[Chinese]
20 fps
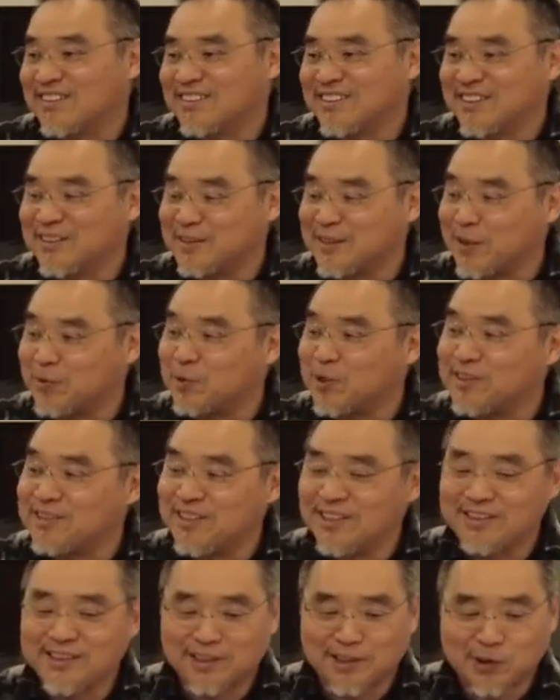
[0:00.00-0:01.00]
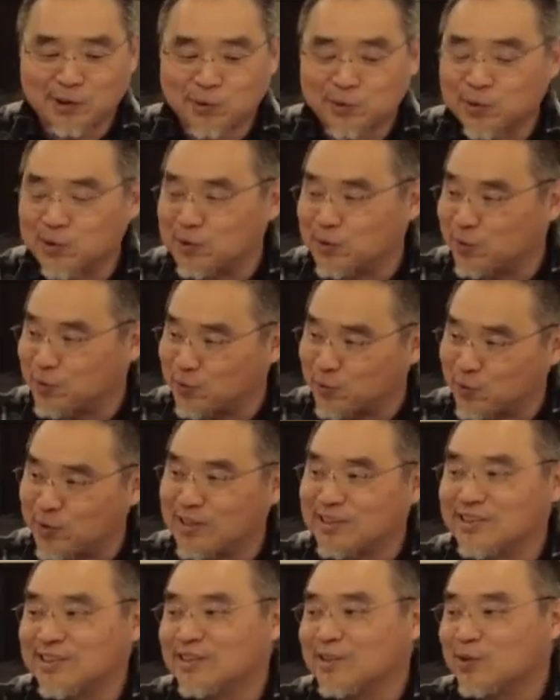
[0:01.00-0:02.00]
这个在我写解经书的时候，我
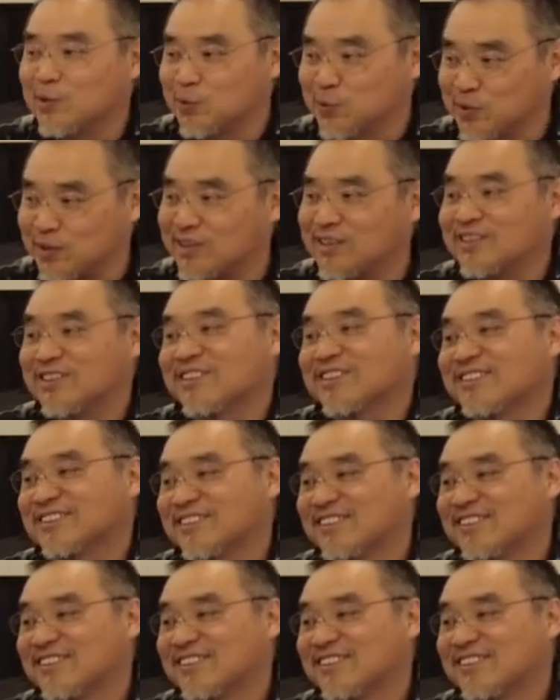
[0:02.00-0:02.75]
也是独特的，